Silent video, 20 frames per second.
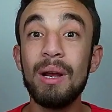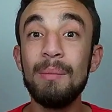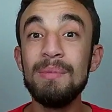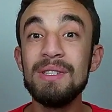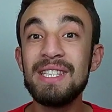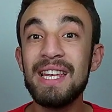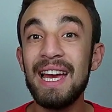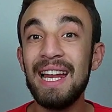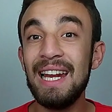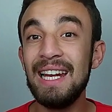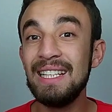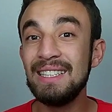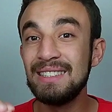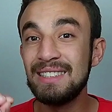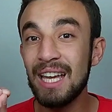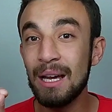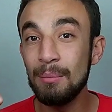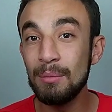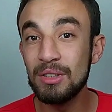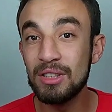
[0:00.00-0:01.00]
ورامز جلال
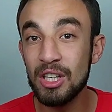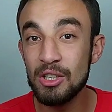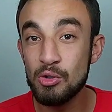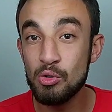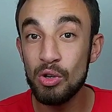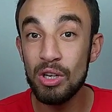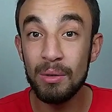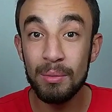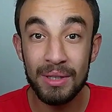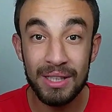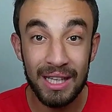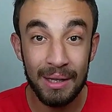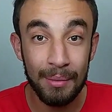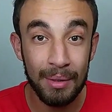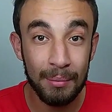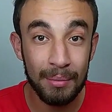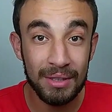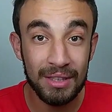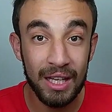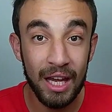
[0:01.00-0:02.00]
انتهى من تصوير
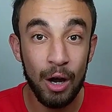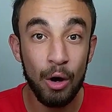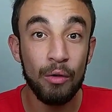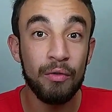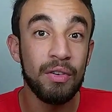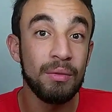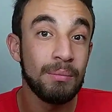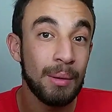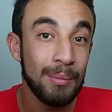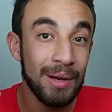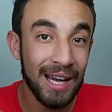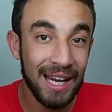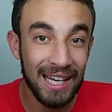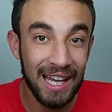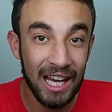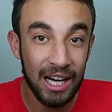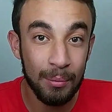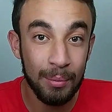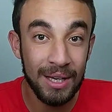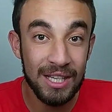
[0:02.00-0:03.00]
البرنامج بتاعه في المملكه
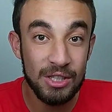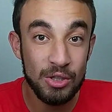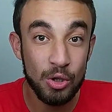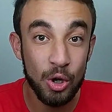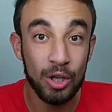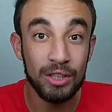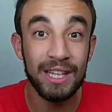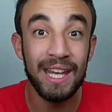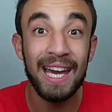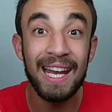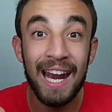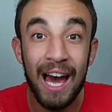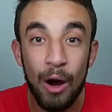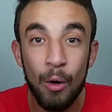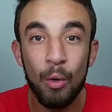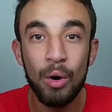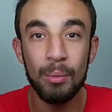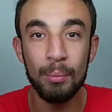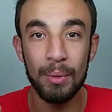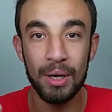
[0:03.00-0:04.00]
العربيه السعوديه
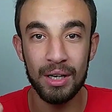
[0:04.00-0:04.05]
لاول